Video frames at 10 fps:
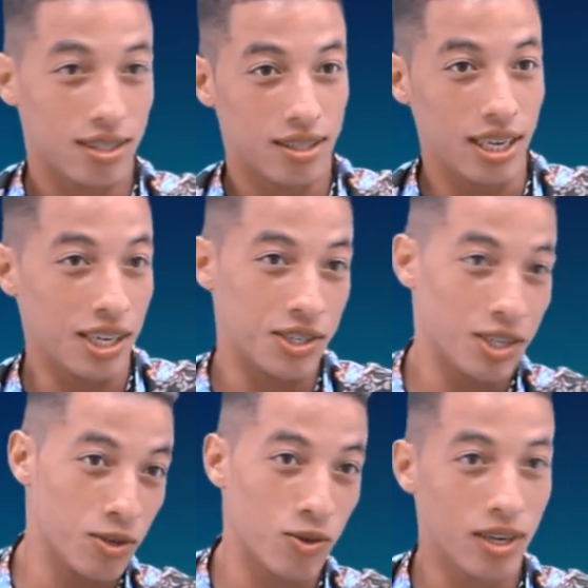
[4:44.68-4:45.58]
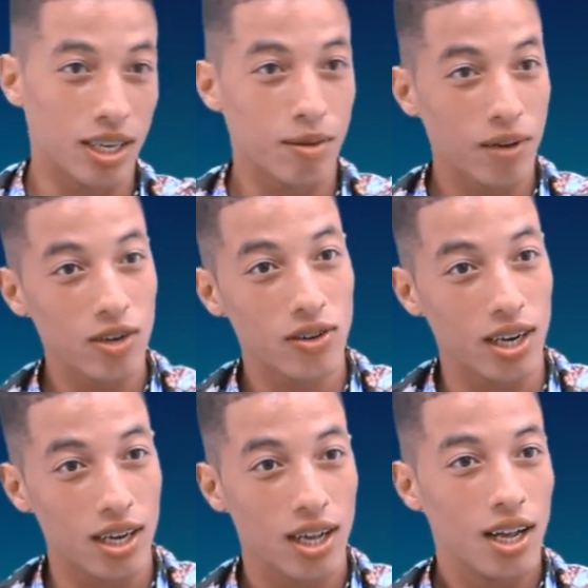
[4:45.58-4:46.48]
نعجينو كذا بحال
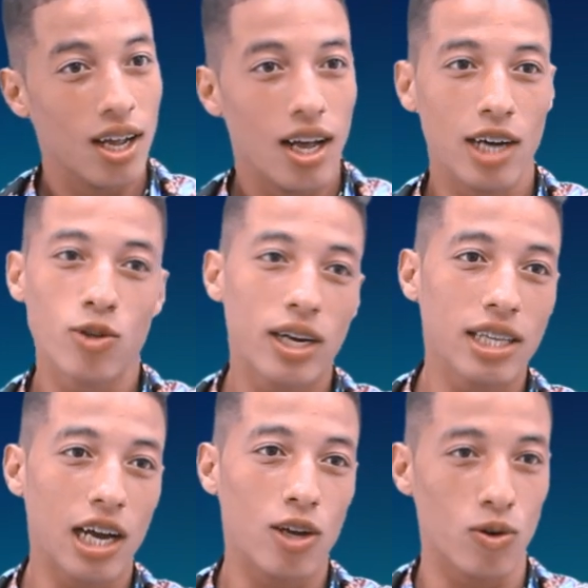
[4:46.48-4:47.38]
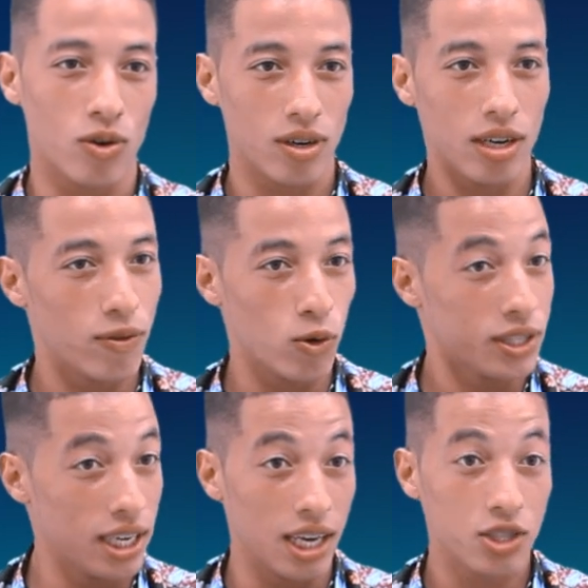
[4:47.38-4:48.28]
هكا هادوك كيدخلوا
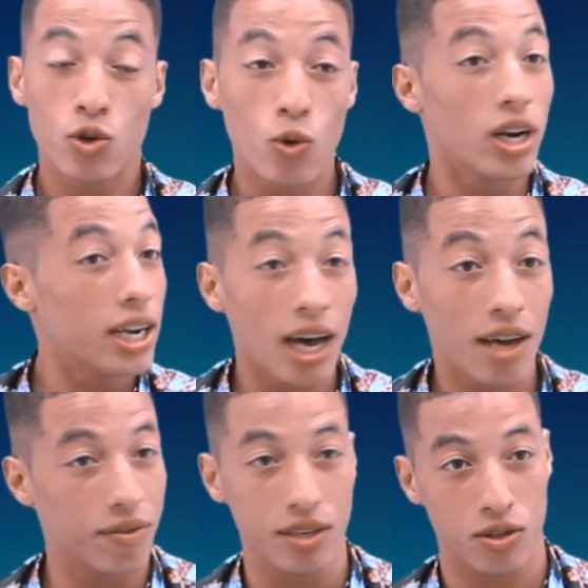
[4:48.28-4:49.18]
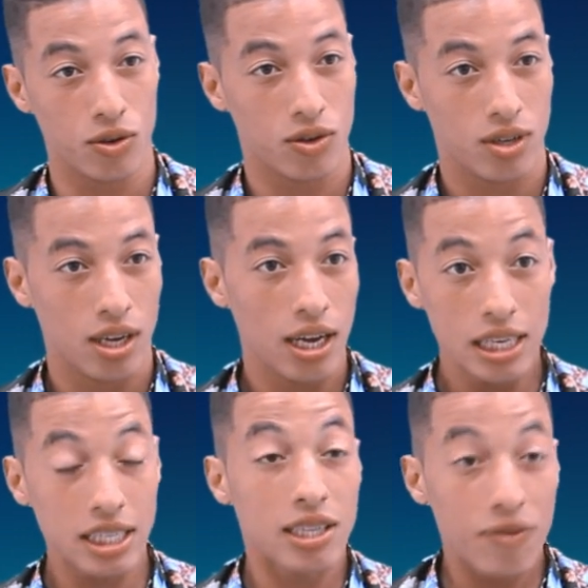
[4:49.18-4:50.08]
الفلوس علاش كل نهار فيديو
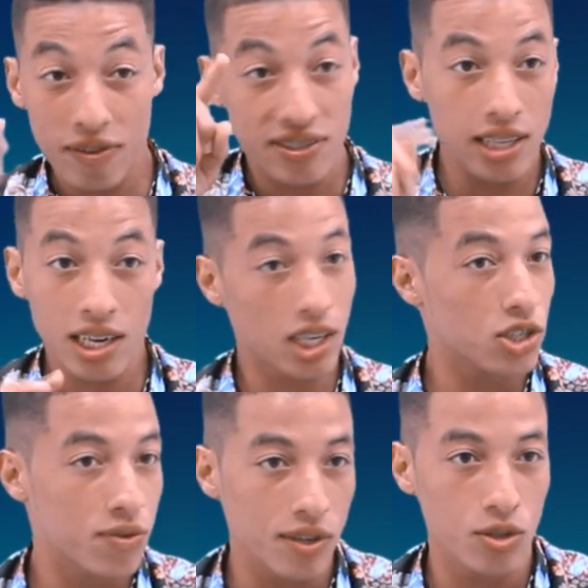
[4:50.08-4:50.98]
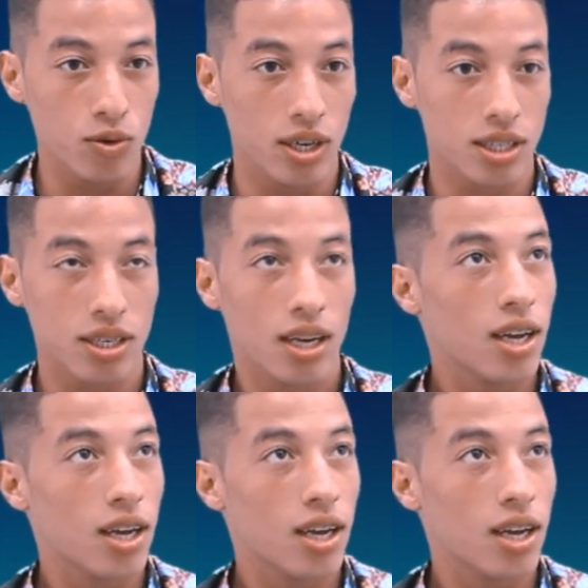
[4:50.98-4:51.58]
تقدر في نفس النهار تحط فيديوهات